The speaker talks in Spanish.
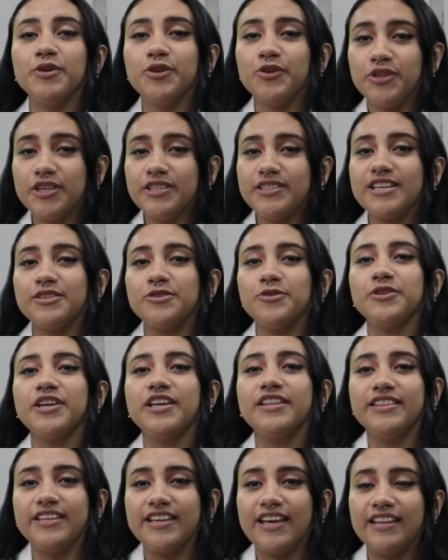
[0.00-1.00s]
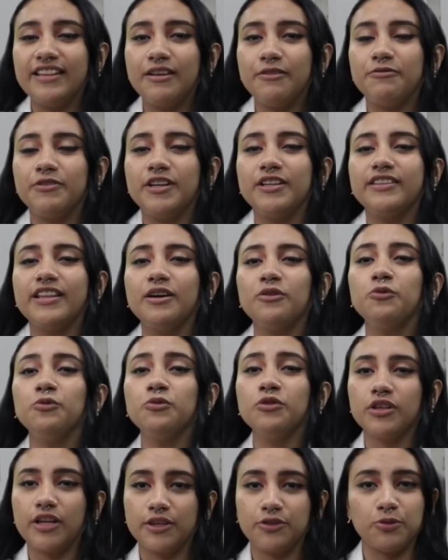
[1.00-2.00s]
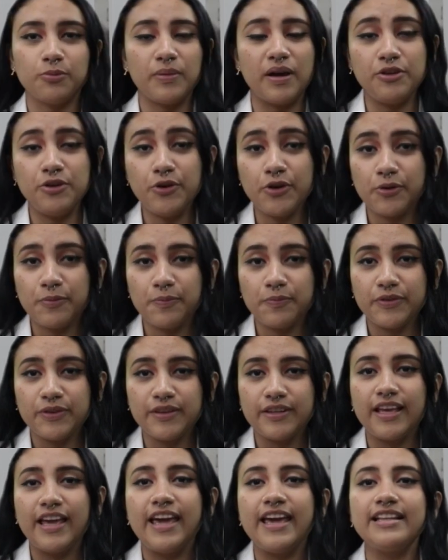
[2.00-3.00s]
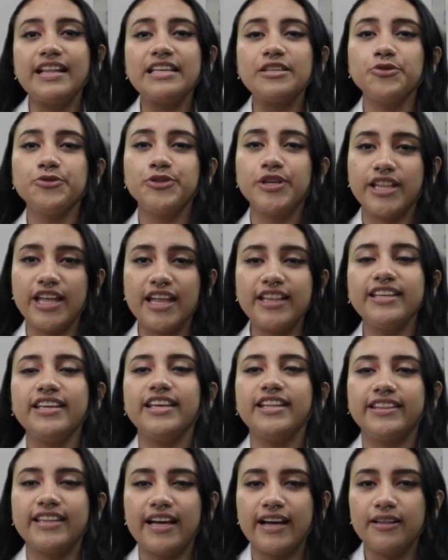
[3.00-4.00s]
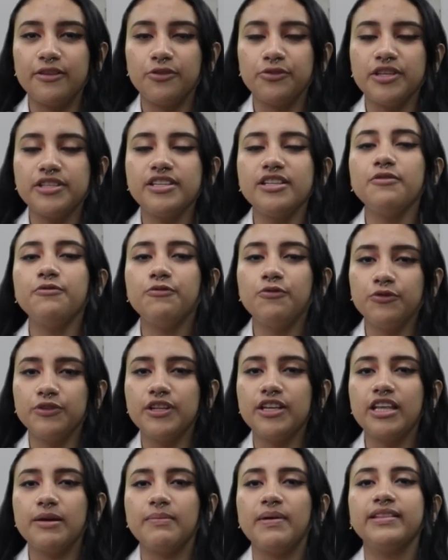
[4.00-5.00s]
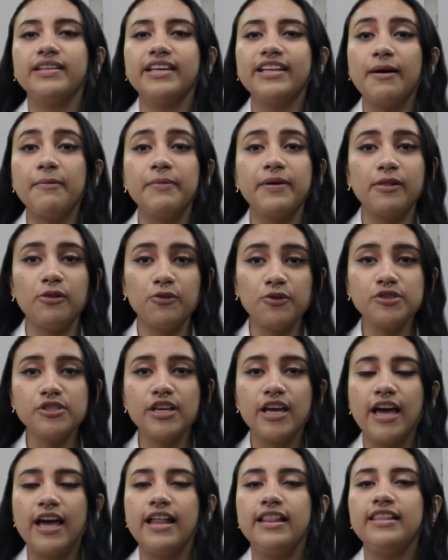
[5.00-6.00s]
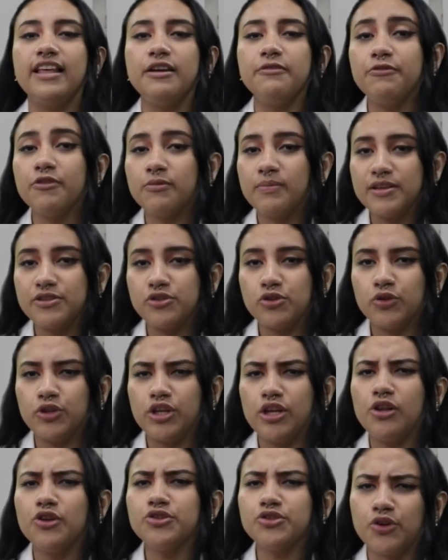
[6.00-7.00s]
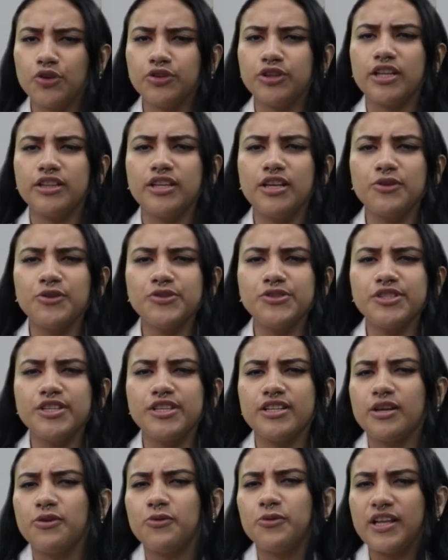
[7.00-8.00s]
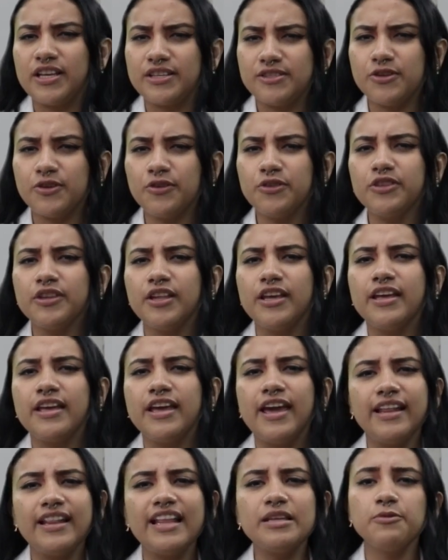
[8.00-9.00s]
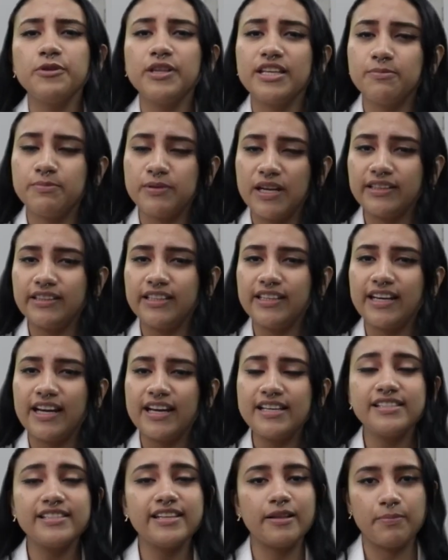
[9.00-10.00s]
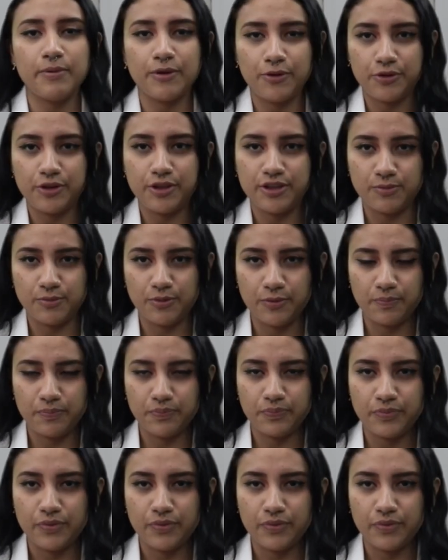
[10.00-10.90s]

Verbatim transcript: periodistas hoy en día enfrentan un reto mayor. Es la sociedad digital donde se difunde de manera veloz la información y los contenidos sin regulación en las buenas prácticas del periodismo.